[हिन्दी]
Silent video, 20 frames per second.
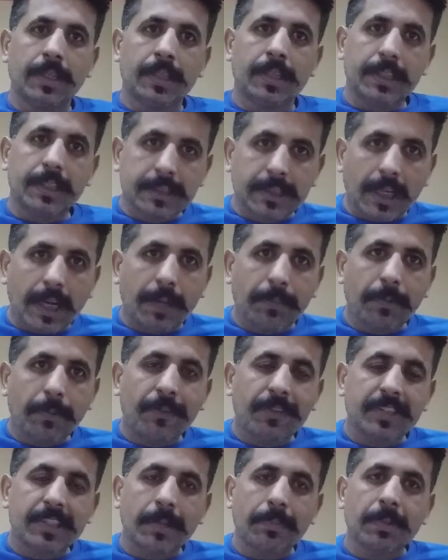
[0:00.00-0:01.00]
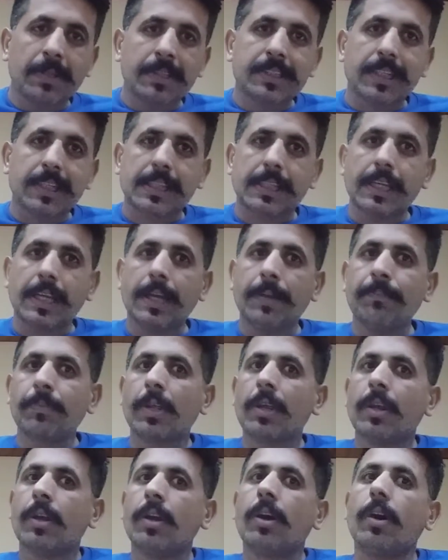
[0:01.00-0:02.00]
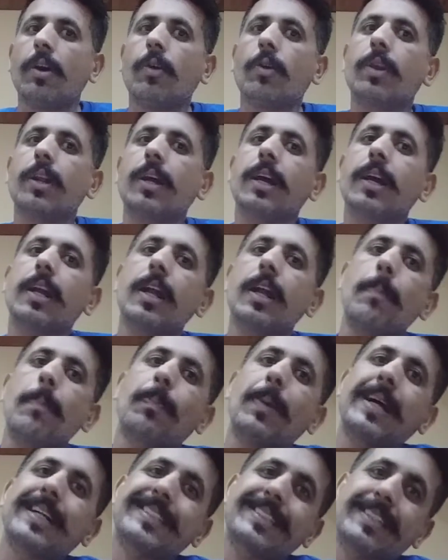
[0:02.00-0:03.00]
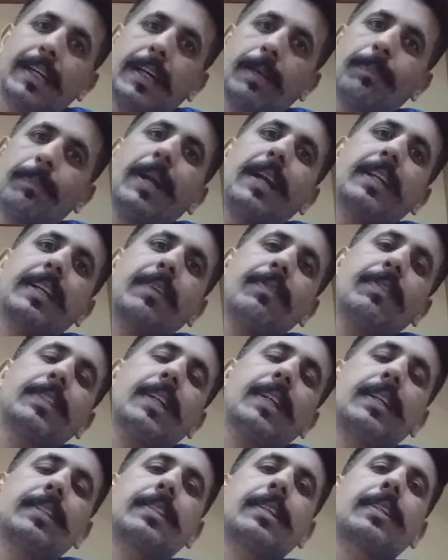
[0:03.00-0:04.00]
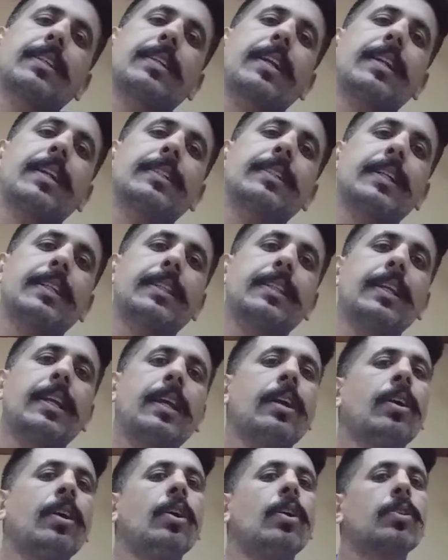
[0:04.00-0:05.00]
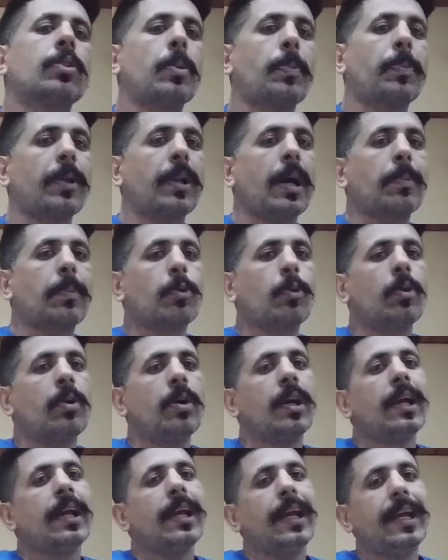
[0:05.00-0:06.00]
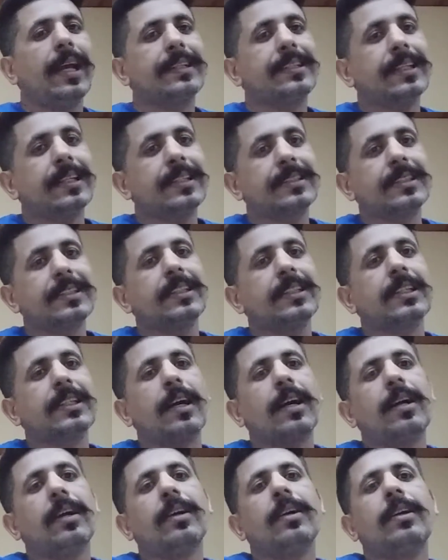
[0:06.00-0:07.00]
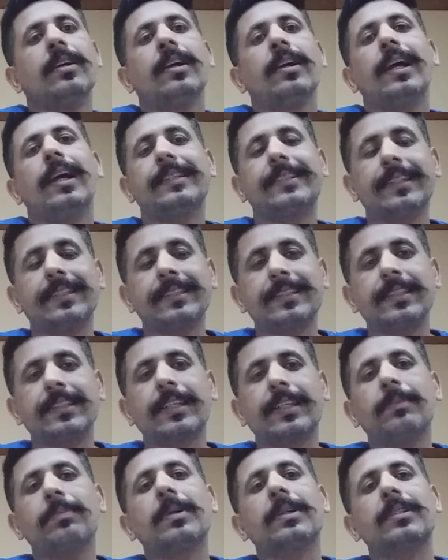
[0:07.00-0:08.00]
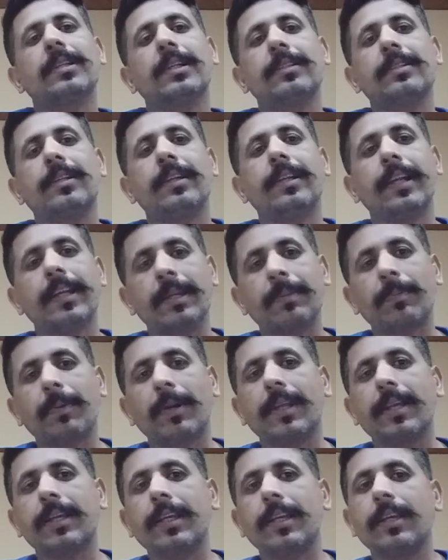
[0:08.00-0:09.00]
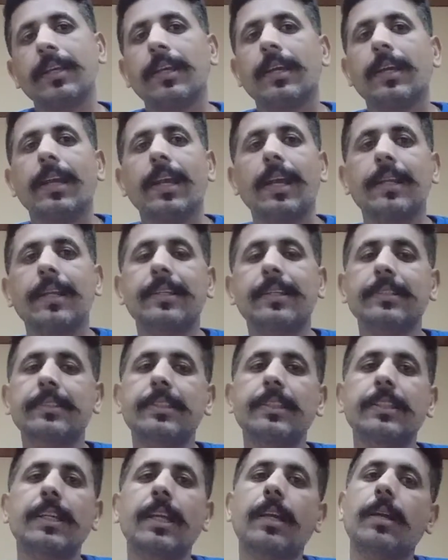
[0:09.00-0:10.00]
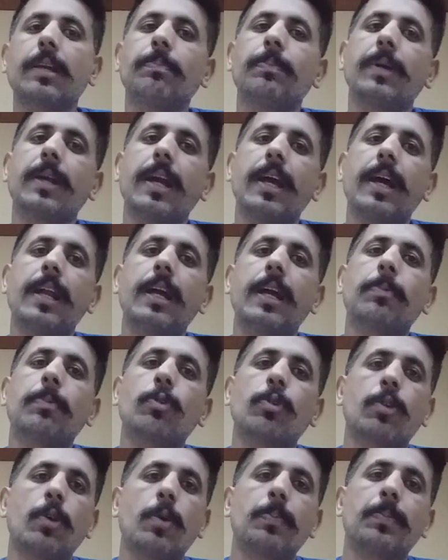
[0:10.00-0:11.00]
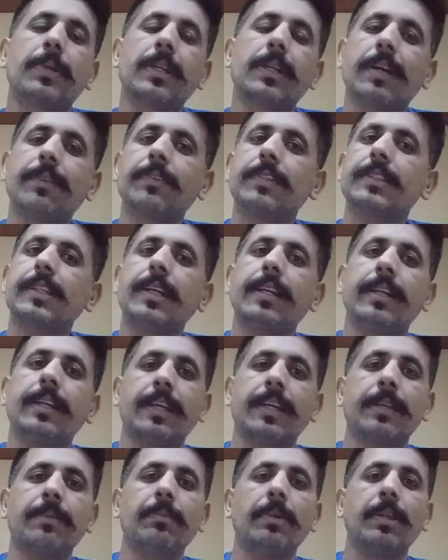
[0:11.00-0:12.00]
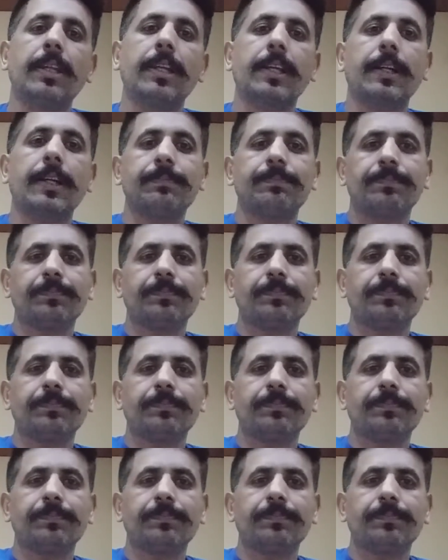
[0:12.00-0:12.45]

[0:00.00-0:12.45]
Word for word: इस तरह भी वीज़े मिल सकते हैं और अगर आप पाकिस्तान बैठ के वीज़ा हासिल करना चाहते हैं तो फिर आपको एजेंसी का एजेंसी की मदद लेनी पड़ेगी एजेंसी के बगैर आपको कंपनी का वीज़ा नहीं मिलेगा